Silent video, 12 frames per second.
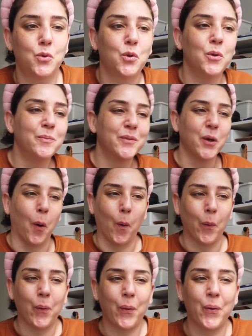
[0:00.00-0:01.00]
gücüm
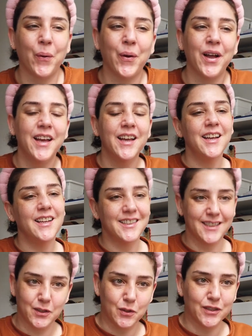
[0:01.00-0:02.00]
yok.
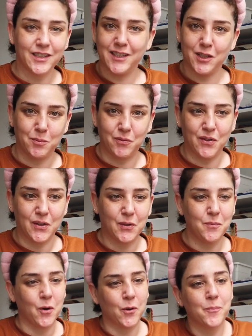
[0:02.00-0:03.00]
Nasıl olacak hiçbir
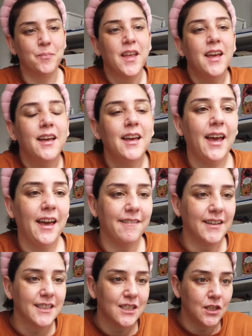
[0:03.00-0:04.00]
fikrim yok.
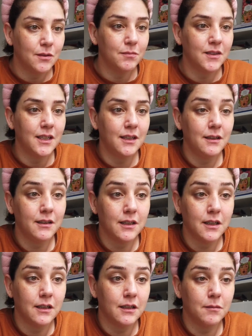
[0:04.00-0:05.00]
Evet şimdi
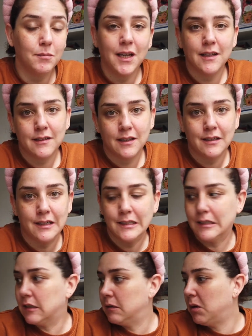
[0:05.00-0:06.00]
e, bir yandan
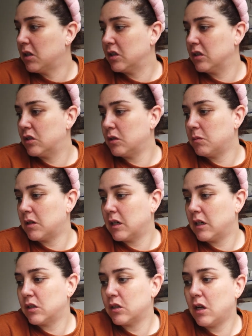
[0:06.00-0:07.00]
Reels'ı başlatacağım
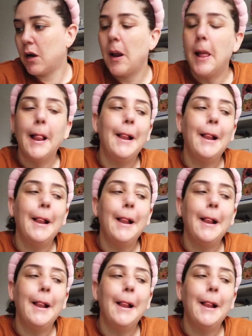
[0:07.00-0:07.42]
arkadaşlar.